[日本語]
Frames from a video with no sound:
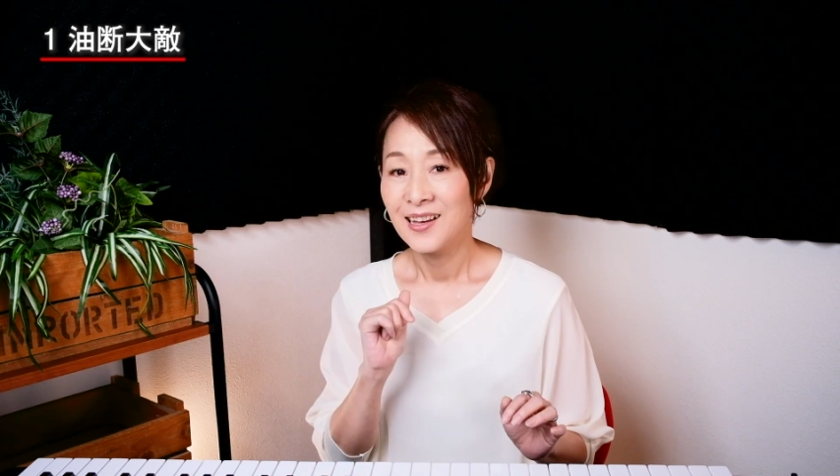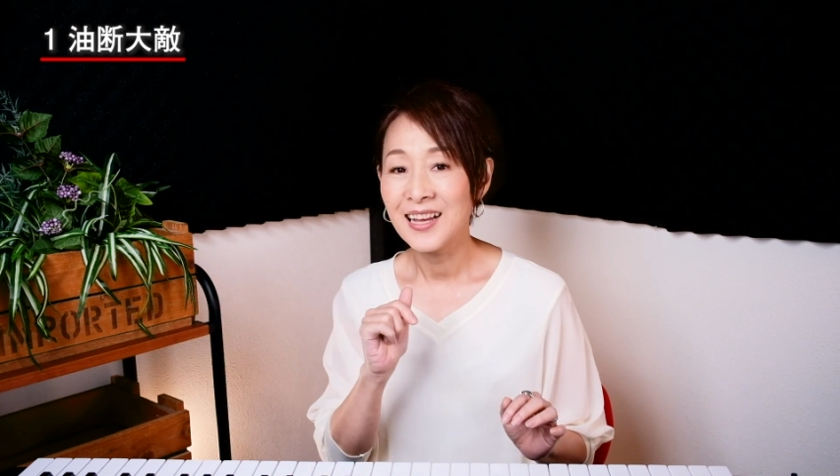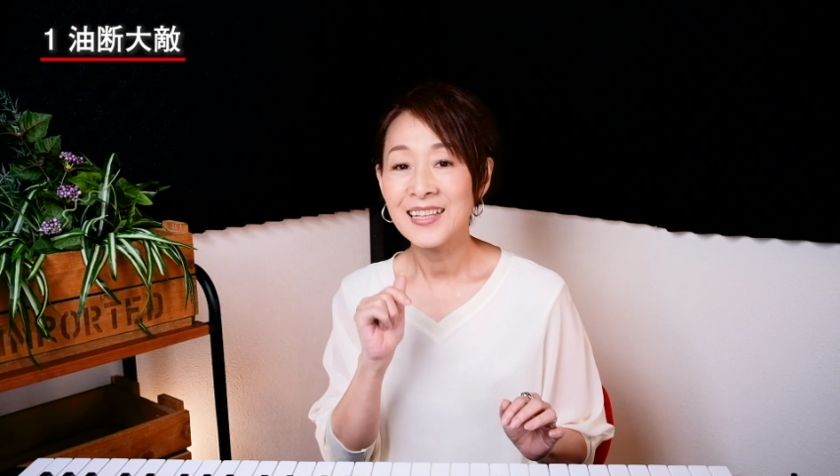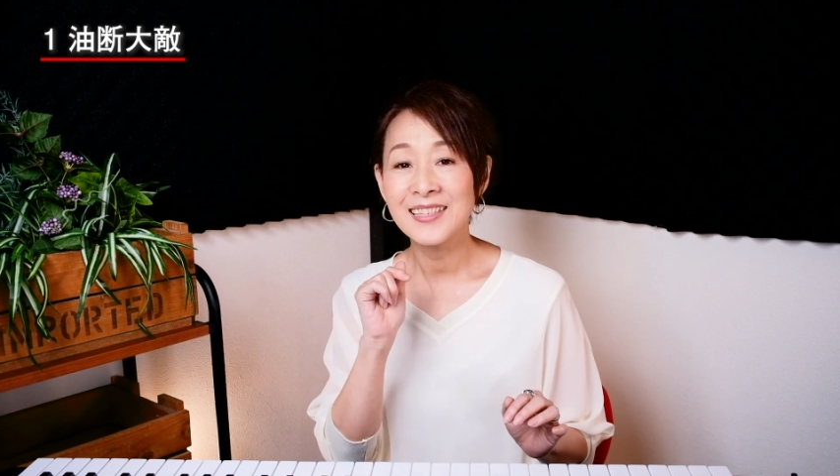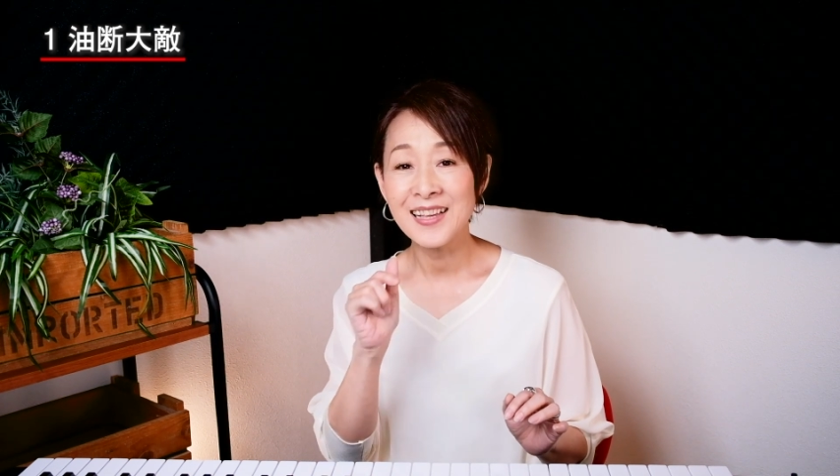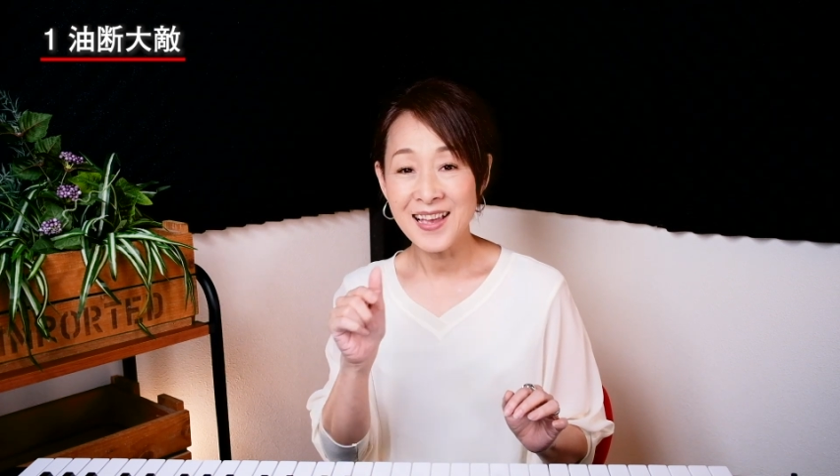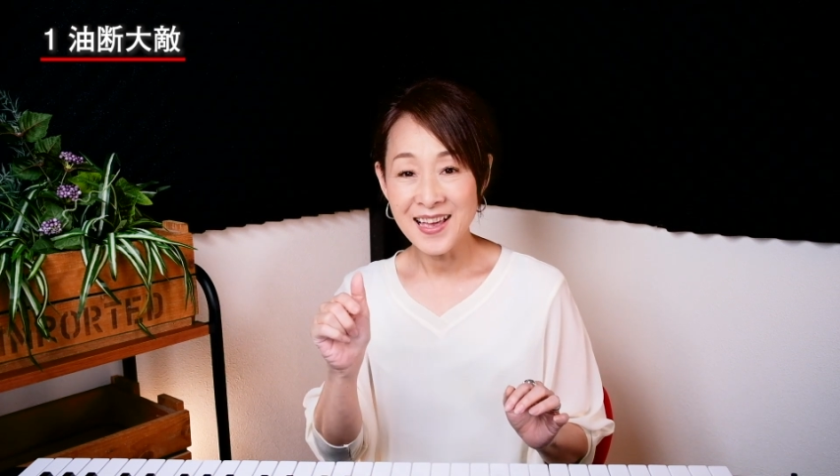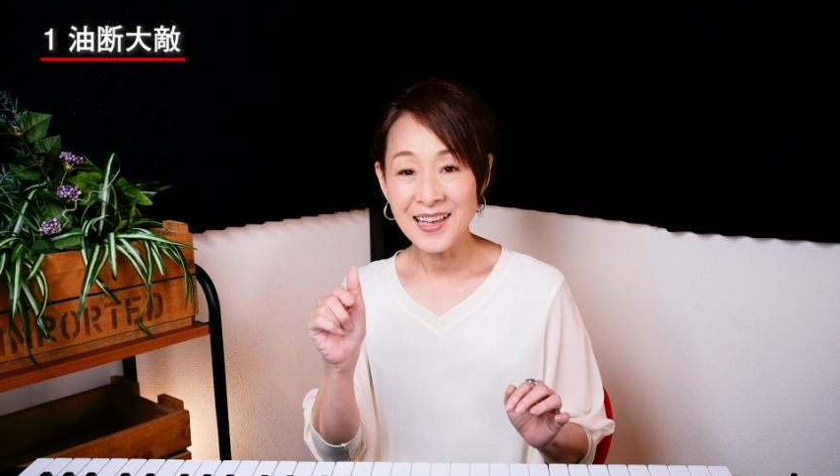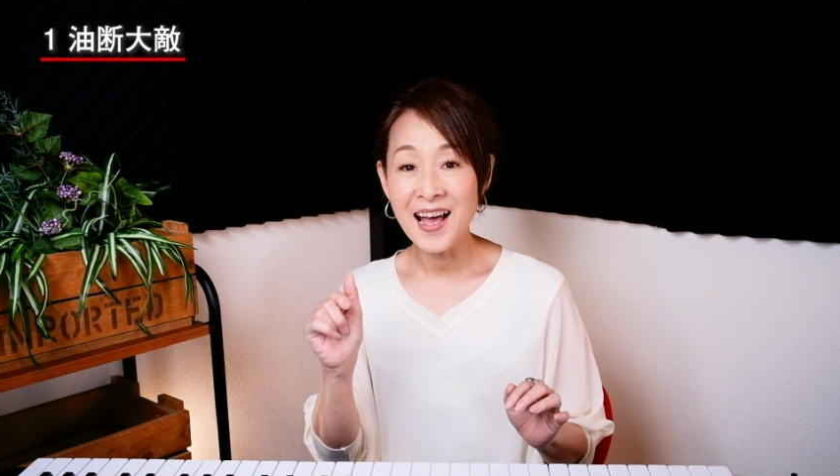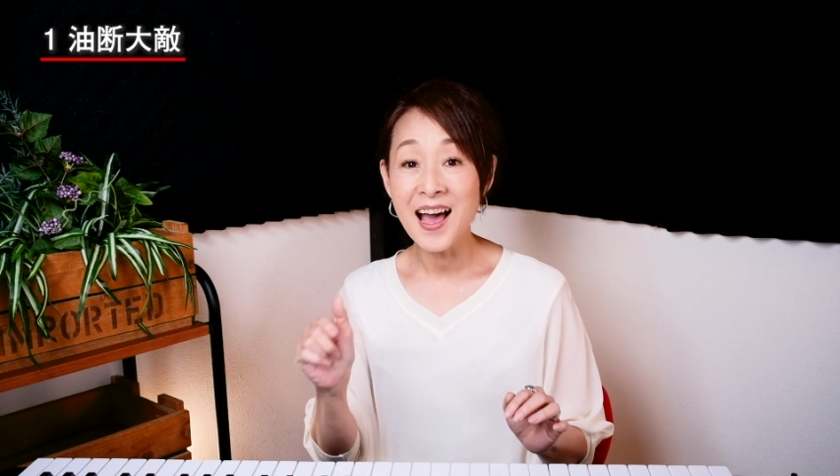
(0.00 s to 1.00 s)

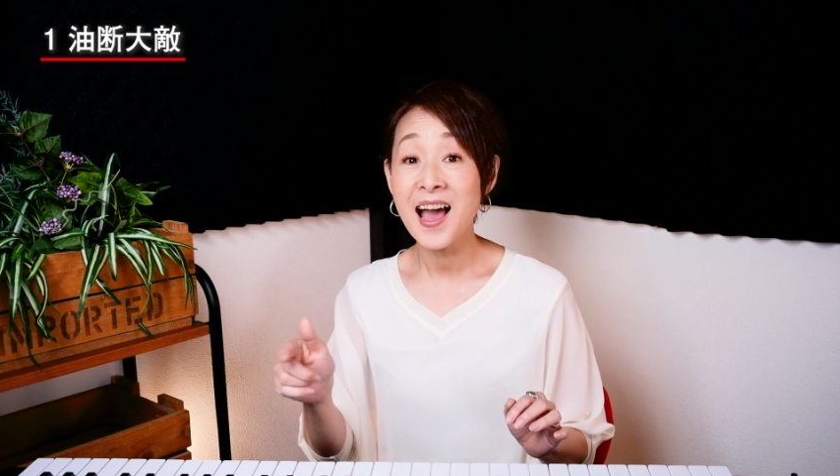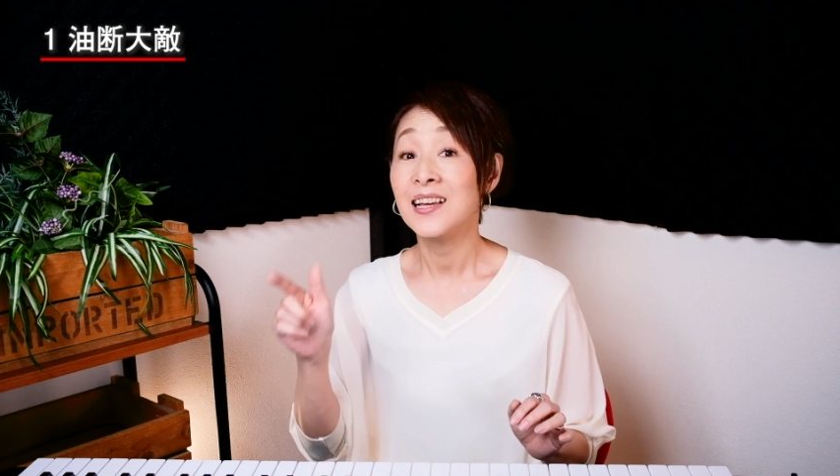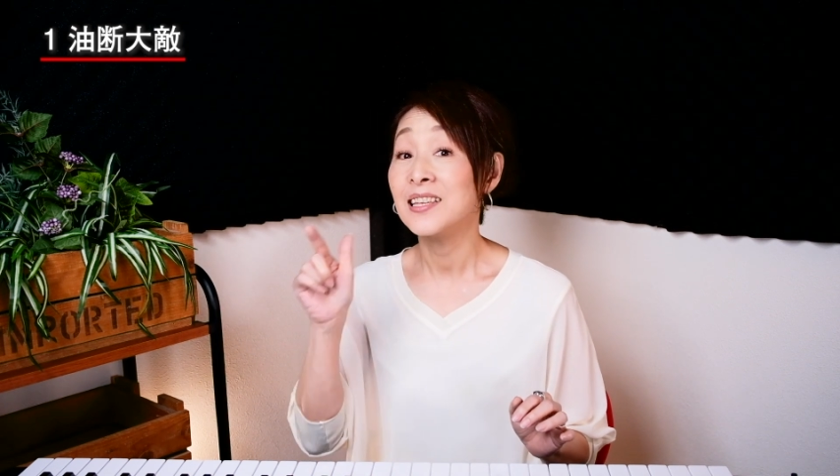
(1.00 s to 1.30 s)
風が